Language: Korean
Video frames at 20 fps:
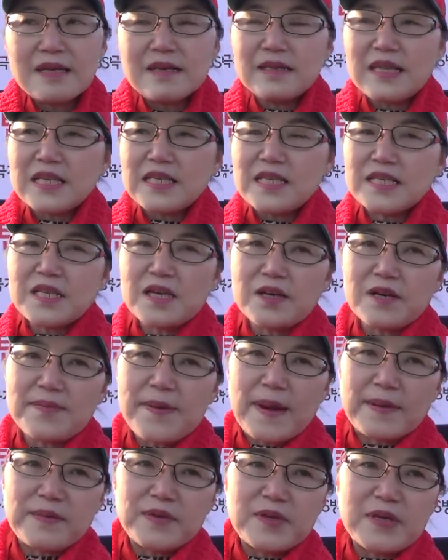근데 시청을
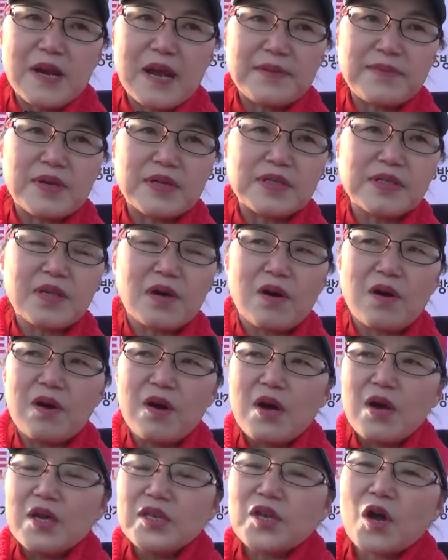방문을 하면서
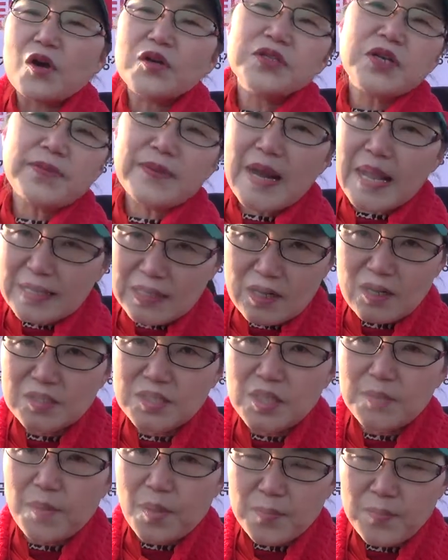영접을 하는
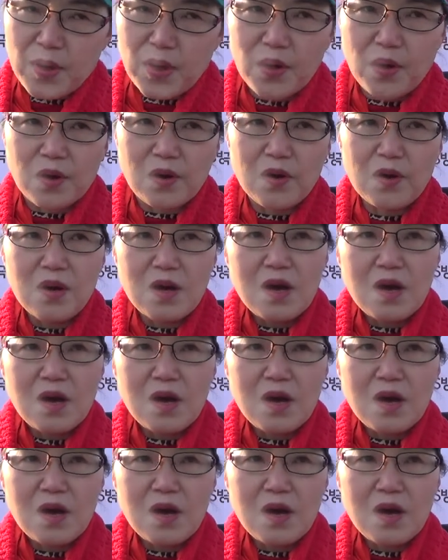것을 보며